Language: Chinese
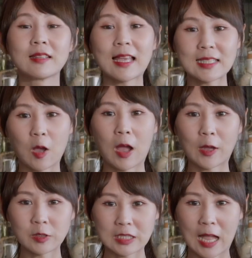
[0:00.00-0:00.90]
那假如还
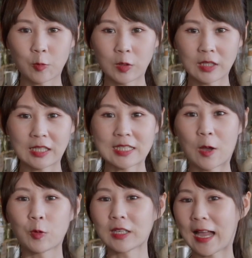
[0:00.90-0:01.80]
有其他问题
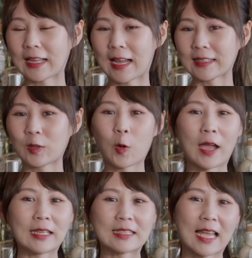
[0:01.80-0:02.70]
想问卡卡的，
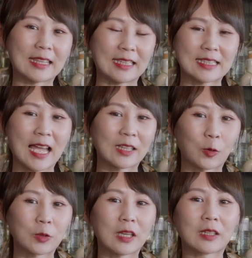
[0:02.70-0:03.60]
欢迎在底下
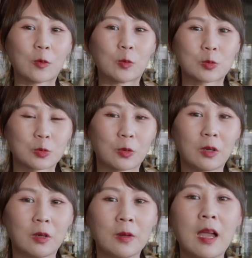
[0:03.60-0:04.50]
留言跟我说
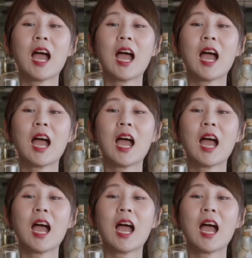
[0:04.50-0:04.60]
哦。